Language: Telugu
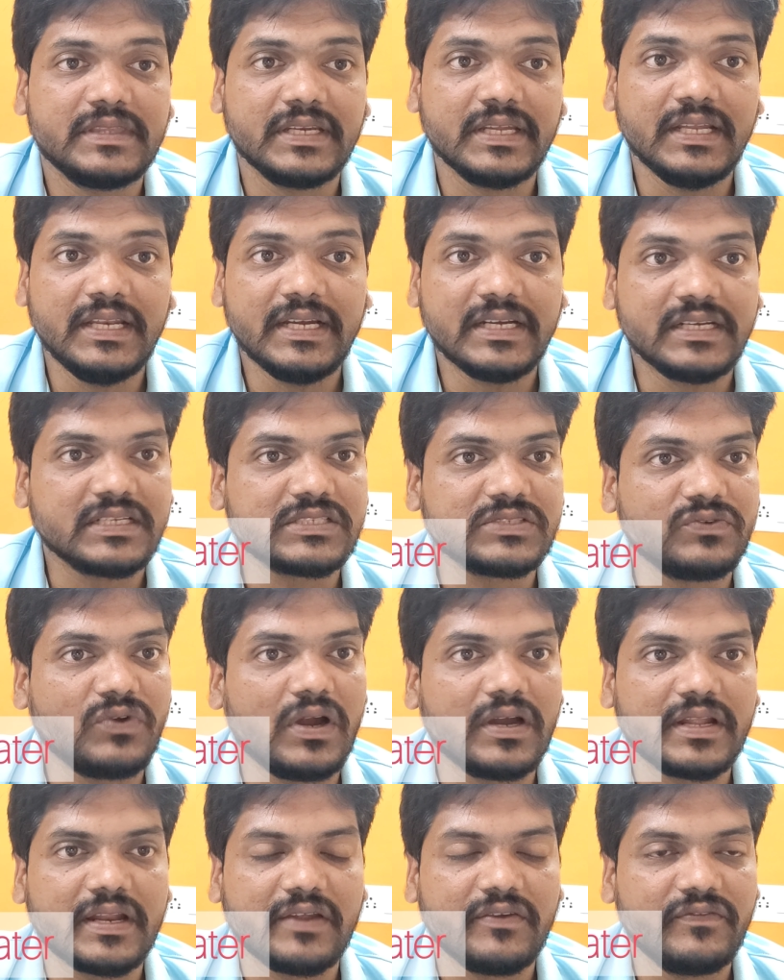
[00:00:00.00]
త్రీ లీటర్స్
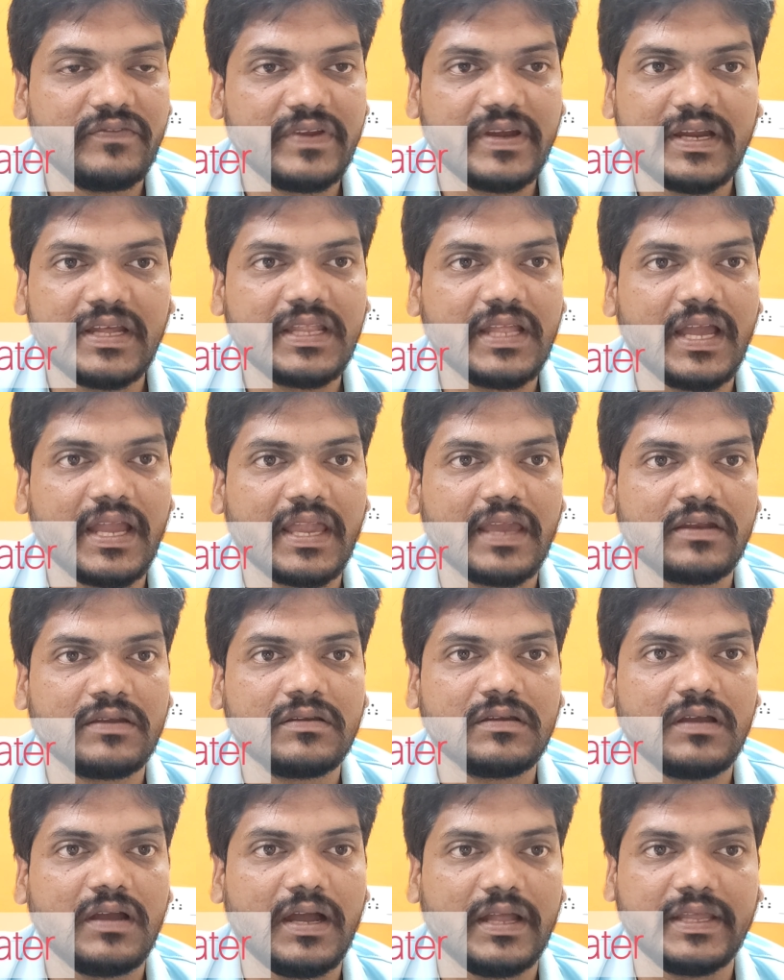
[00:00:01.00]
వాటర్ ఎవ్రీడే
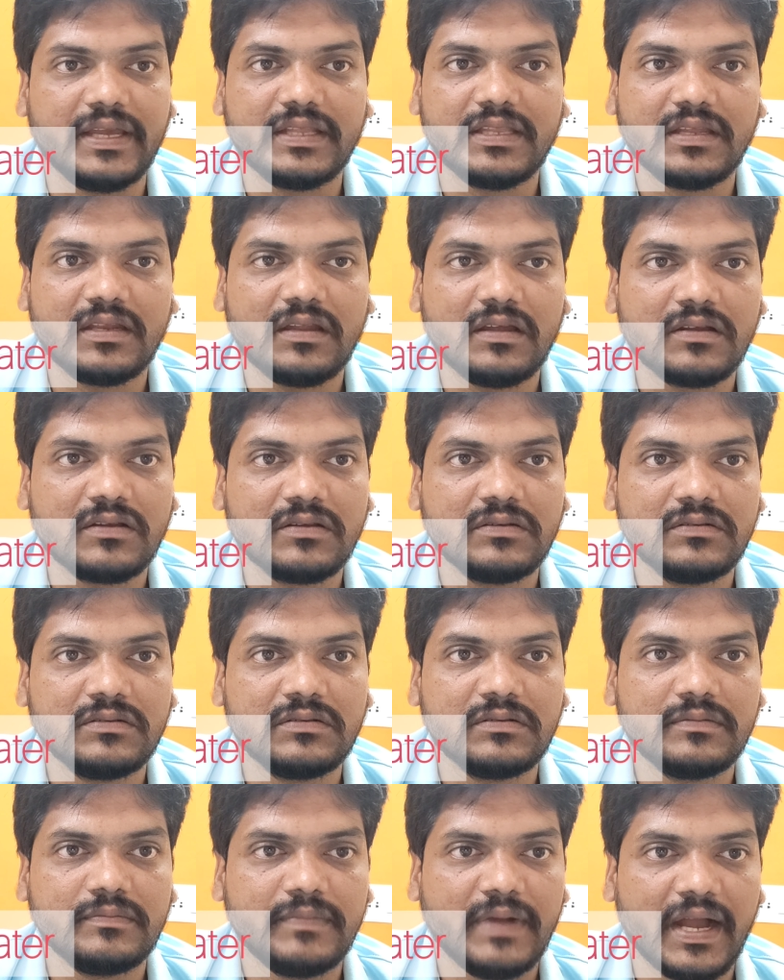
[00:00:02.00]
తాగాను అదైతే నాకు
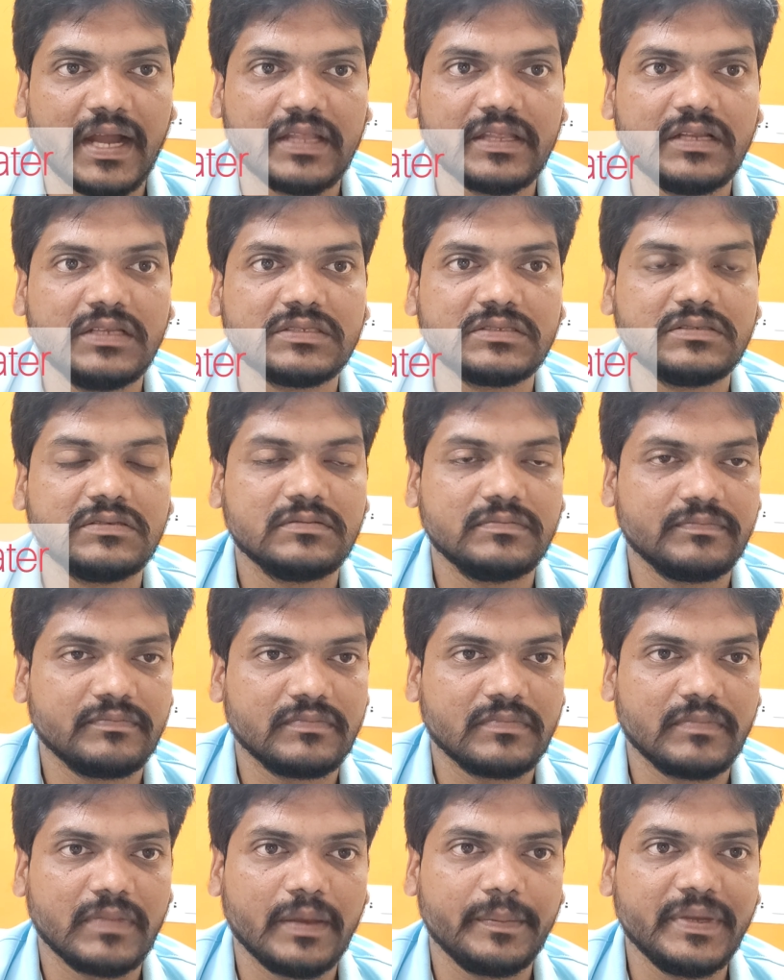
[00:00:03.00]
బాగా తెలుసు
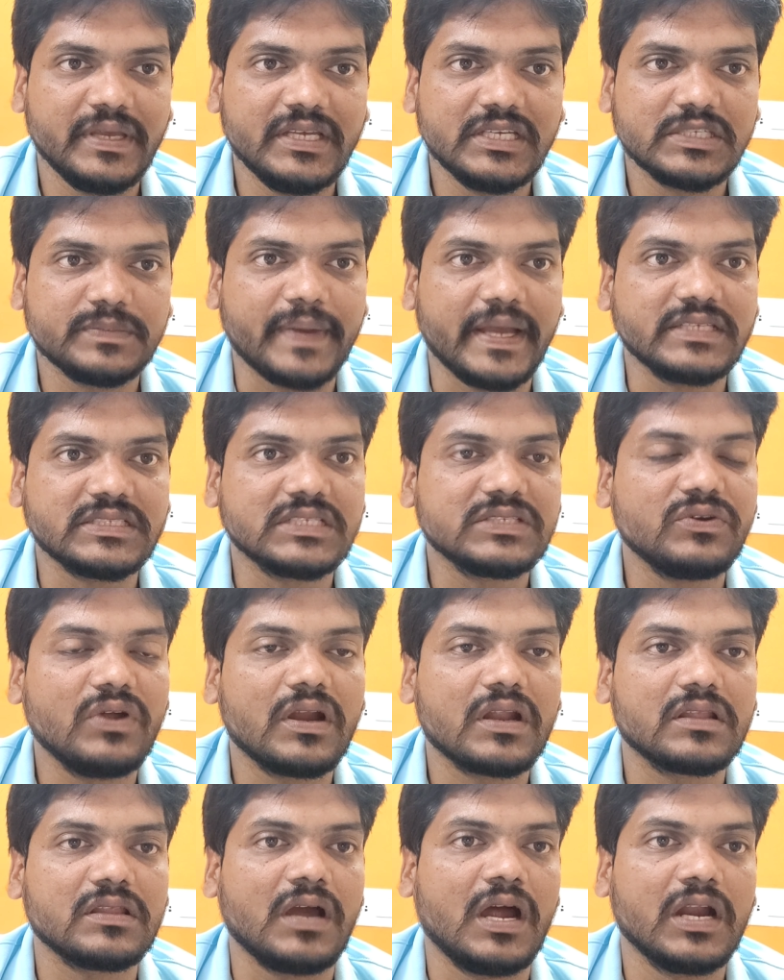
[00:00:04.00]
మేబీ ఈ స్పైసెస్
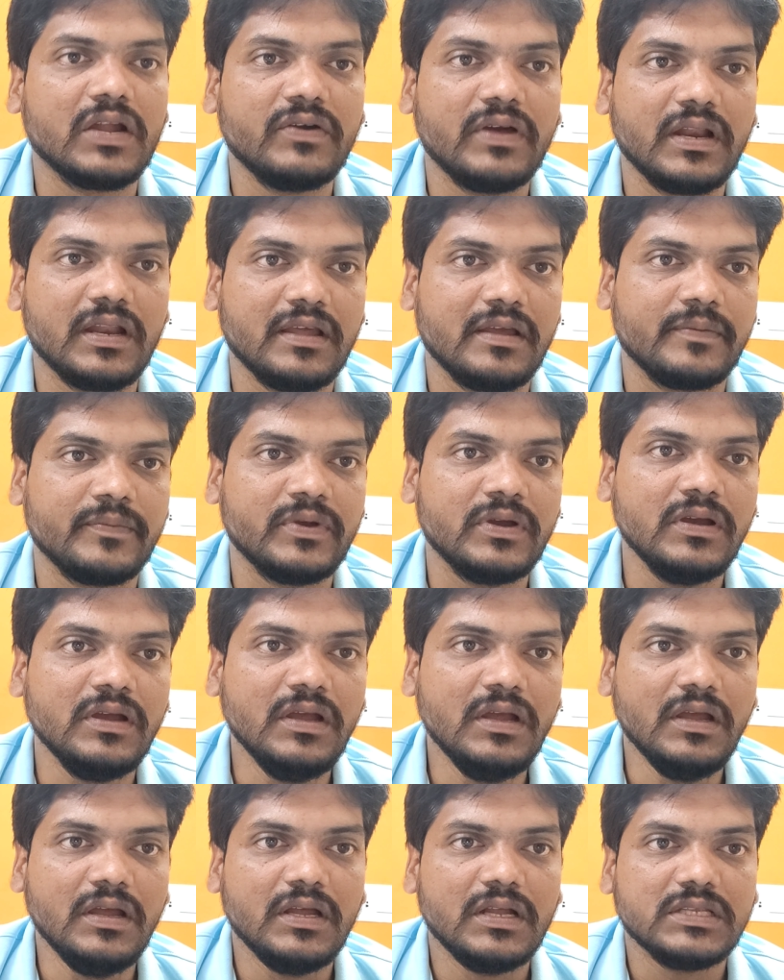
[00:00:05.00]
వాటర్ తాగడం వల్ల ఏమో
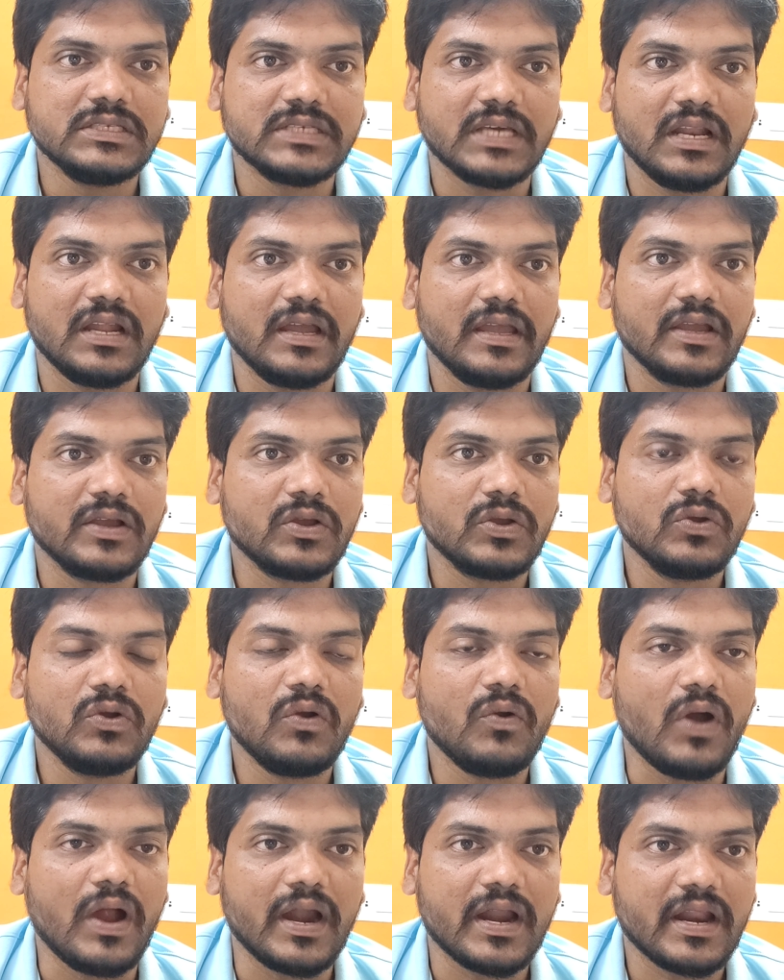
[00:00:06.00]
చాలా ఎక్కువ
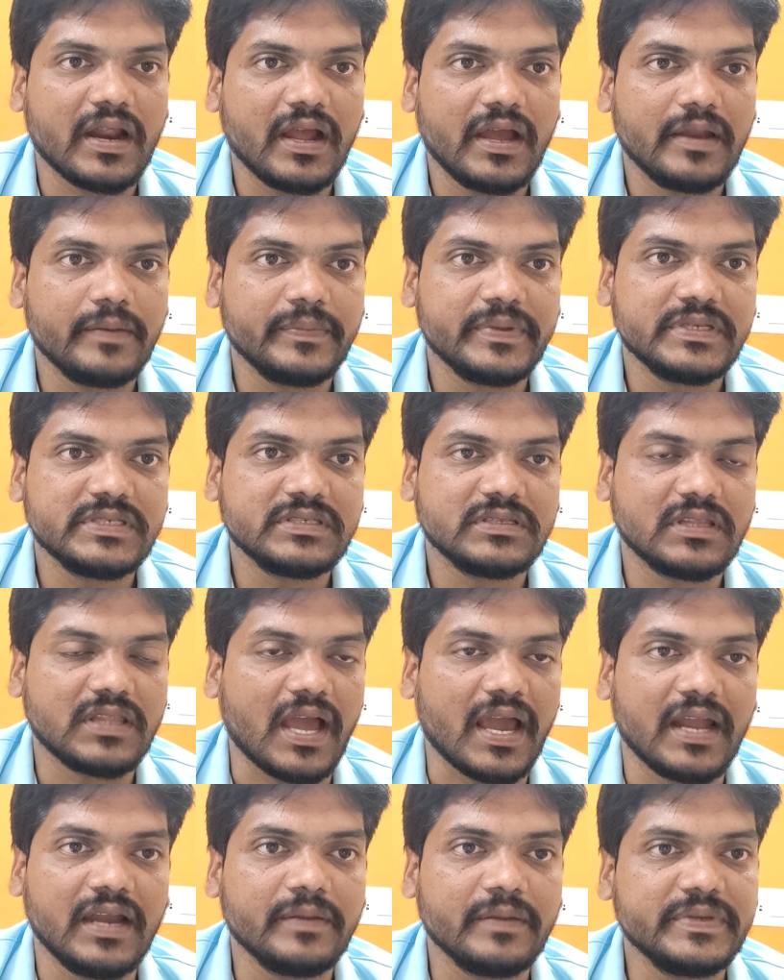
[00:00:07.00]
వాటర్గా అనిపించి
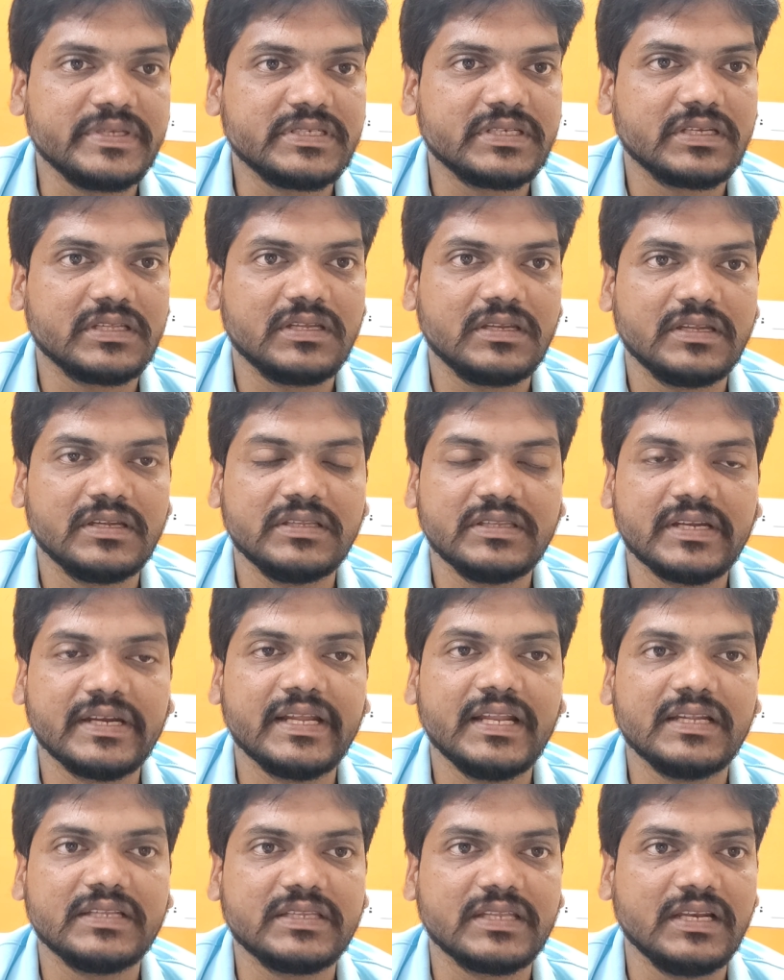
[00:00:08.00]
తాగాలనిపించేది నేను
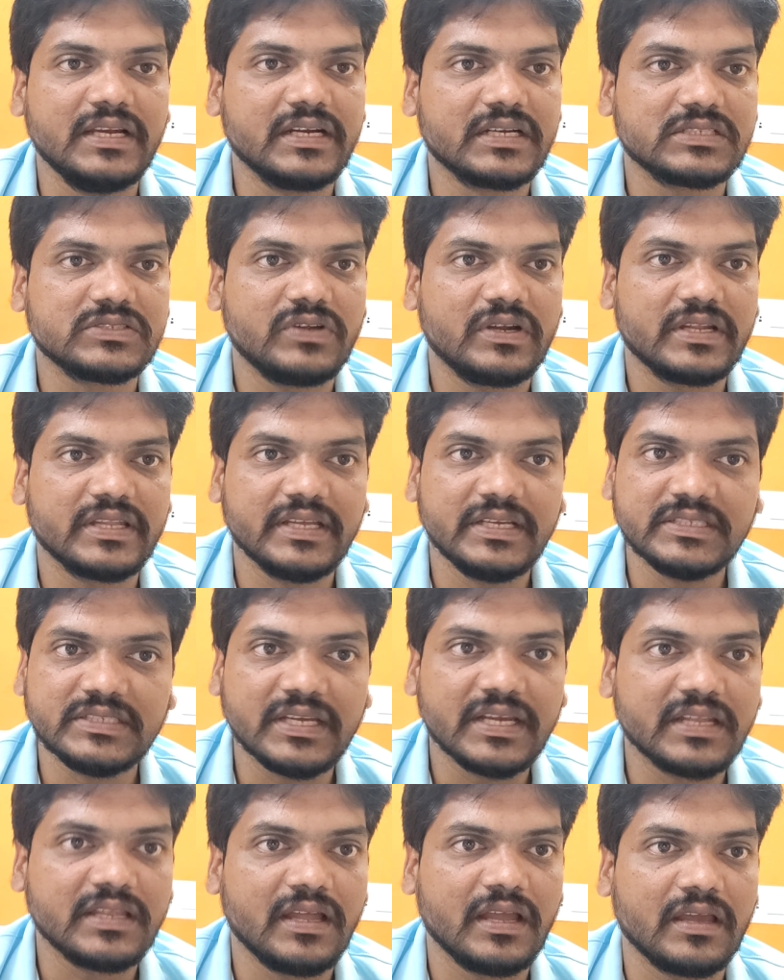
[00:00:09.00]
త్రీ త్రీ లీటర్స్ వాటర్
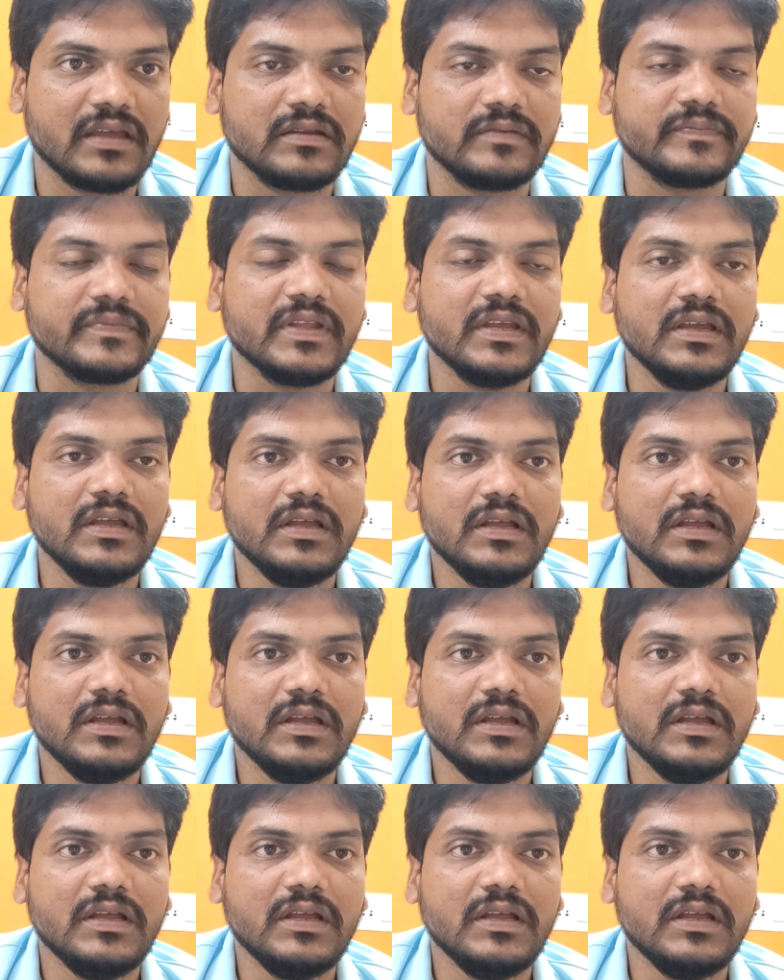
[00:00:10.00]
ఈజీగా తాగాను